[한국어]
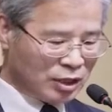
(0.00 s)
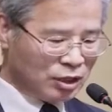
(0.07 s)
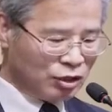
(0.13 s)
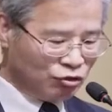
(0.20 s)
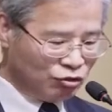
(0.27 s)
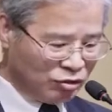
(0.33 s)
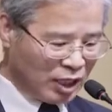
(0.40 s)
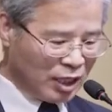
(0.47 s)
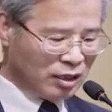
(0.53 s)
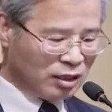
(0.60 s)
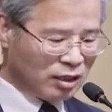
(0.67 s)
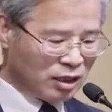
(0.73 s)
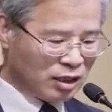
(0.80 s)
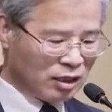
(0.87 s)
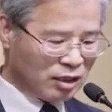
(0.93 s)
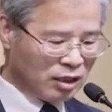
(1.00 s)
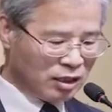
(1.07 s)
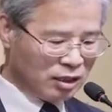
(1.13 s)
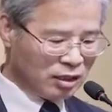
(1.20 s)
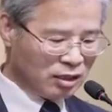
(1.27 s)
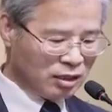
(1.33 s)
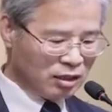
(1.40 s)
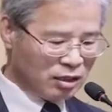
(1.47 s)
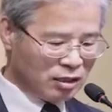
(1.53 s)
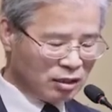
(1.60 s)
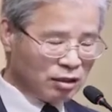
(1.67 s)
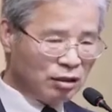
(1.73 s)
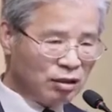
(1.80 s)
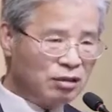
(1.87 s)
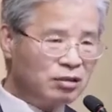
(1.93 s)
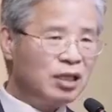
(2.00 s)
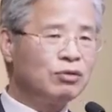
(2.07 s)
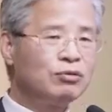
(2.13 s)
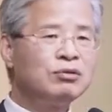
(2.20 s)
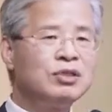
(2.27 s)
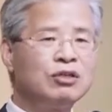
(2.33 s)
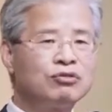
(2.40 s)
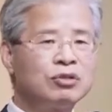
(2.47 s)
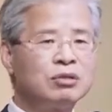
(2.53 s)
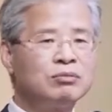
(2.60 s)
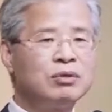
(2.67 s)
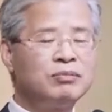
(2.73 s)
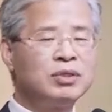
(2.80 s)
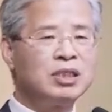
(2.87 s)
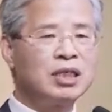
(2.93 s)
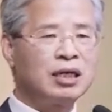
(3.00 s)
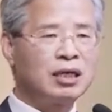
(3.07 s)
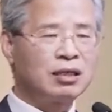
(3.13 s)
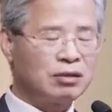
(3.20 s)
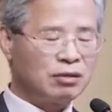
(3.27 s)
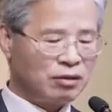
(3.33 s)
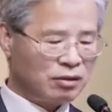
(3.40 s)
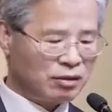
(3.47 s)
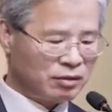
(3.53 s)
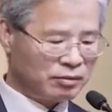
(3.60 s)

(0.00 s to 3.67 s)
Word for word: 그 유대인들이 그런데도 예수님을 믿지 않았어요.